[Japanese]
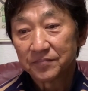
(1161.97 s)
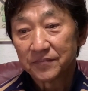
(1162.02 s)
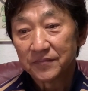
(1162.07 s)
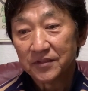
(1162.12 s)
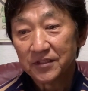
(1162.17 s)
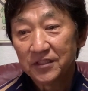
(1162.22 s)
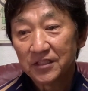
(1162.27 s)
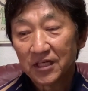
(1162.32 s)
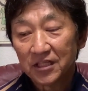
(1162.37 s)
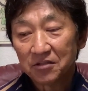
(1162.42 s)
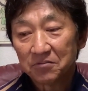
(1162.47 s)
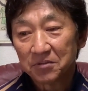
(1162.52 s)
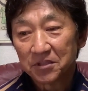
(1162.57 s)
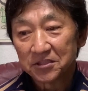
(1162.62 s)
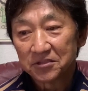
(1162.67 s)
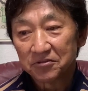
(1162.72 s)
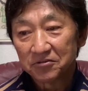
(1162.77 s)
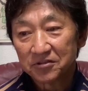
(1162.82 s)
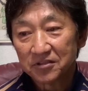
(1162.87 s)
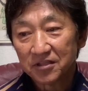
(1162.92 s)
いい
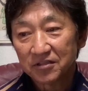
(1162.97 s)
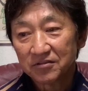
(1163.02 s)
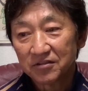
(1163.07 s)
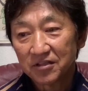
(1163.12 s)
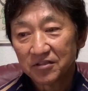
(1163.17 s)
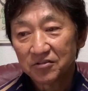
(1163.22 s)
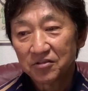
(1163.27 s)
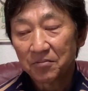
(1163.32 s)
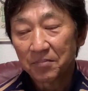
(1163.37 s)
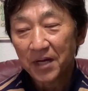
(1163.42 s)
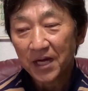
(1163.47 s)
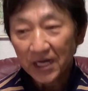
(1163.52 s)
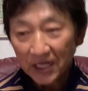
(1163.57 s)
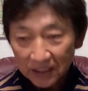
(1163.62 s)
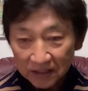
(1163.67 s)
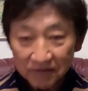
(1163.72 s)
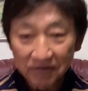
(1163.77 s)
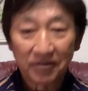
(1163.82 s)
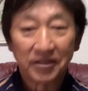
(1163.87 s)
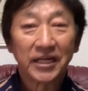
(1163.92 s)
アドバイスをしてくれる人ばっか
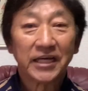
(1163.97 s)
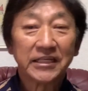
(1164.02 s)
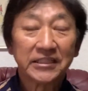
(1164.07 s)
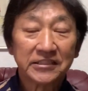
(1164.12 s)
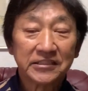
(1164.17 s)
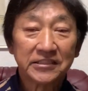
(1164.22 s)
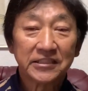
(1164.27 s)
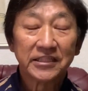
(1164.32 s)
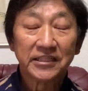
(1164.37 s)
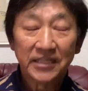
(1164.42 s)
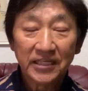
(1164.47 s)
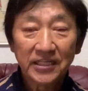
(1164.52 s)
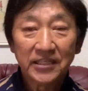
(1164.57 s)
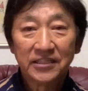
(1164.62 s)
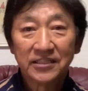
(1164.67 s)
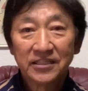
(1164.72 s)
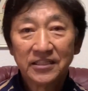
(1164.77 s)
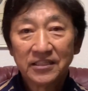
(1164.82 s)
りではないんでね、